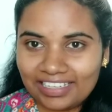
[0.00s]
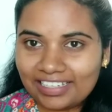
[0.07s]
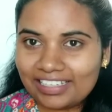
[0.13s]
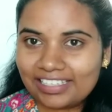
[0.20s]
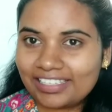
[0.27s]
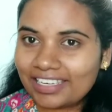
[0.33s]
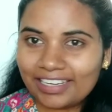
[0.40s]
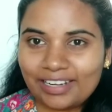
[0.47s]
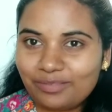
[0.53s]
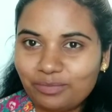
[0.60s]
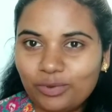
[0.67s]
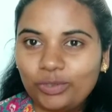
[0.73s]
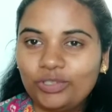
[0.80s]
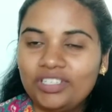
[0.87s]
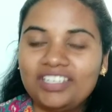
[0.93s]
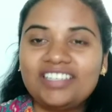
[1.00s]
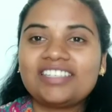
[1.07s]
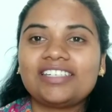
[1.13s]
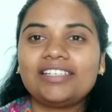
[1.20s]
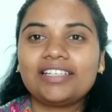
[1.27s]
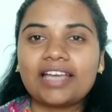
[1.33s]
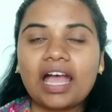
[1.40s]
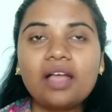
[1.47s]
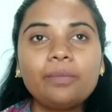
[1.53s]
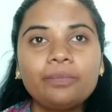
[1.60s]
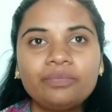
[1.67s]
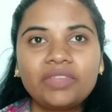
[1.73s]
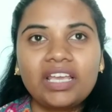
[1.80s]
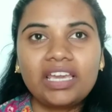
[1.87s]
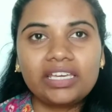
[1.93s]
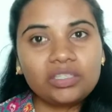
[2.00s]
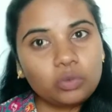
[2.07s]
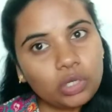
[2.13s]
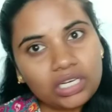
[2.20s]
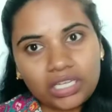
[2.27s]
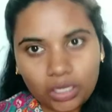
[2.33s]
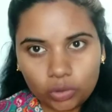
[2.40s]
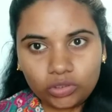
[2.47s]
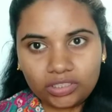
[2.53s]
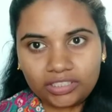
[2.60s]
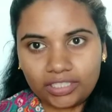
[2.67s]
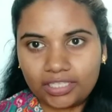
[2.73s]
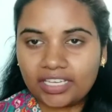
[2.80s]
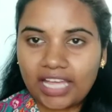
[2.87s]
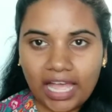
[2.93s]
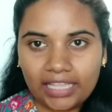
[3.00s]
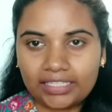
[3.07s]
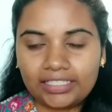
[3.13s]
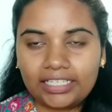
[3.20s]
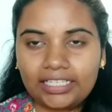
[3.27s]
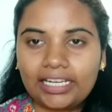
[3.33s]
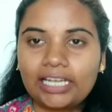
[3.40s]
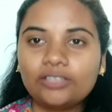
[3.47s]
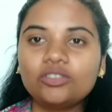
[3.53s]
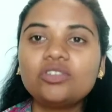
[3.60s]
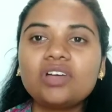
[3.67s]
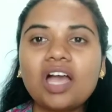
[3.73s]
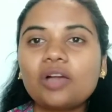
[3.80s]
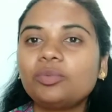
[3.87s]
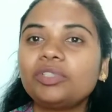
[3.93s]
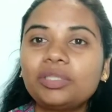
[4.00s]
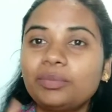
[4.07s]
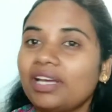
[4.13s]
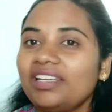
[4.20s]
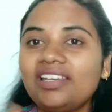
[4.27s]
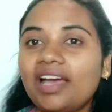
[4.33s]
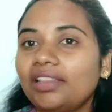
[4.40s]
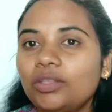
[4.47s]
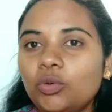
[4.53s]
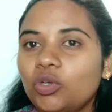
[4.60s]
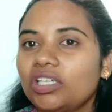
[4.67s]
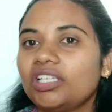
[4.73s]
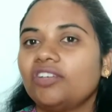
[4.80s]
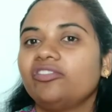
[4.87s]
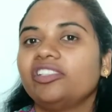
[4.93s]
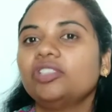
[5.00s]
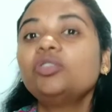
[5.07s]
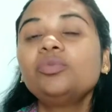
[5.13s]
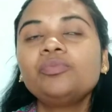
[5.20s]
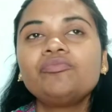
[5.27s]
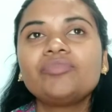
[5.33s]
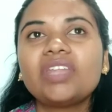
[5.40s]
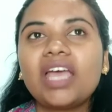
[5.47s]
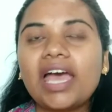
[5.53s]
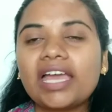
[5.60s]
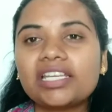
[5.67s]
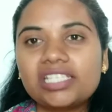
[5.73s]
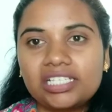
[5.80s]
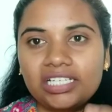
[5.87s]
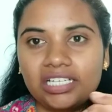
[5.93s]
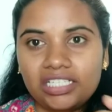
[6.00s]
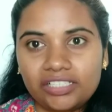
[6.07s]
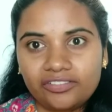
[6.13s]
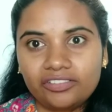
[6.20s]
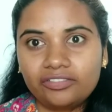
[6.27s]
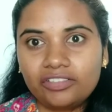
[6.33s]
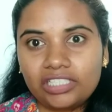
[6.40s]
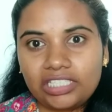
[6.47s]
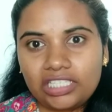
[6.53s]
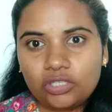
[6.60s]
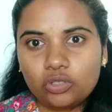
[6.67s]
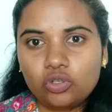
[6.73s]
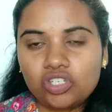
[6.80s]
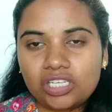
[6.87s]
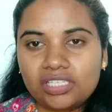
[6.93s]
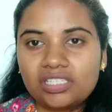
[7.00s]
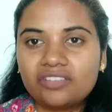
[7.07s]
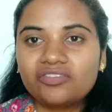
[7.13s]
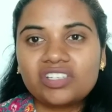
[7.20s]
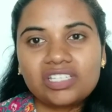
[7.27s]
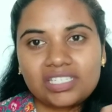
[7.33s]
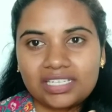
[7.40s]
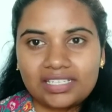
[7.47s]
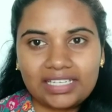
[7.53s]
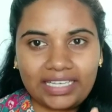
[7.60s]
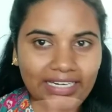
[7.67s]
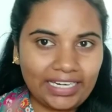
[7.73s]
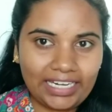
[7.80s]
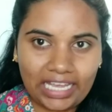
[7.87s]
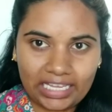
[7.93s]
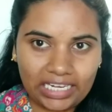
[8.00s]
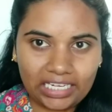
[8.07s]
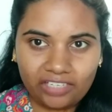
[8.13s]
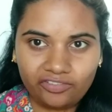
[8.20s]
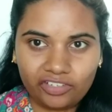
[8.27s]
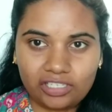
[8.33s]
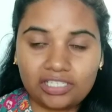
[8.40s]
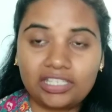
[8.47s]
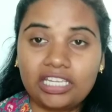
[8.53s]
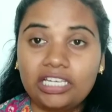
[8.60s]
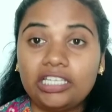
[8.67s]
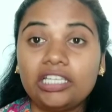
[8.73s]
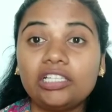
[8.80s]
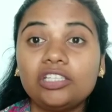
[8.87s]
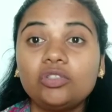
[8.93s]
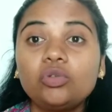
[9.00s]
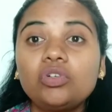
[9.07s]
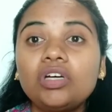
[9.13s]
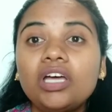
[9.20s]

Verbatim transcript: ఏం జరిగిపోదు ఇన్స్టెంట్గా ఇది వర్క్ అవుతుంది కాదని నేను అన్ను కాకపోతే మరి అంత వర్క్ అవ్వదు యాక్చువల్గా ఇది యూజ్ చేసిన ఫస్ట్ అండ్ సెకండ్ డే నాకు ఏ డిఫరెన్స్ తెలియలేదు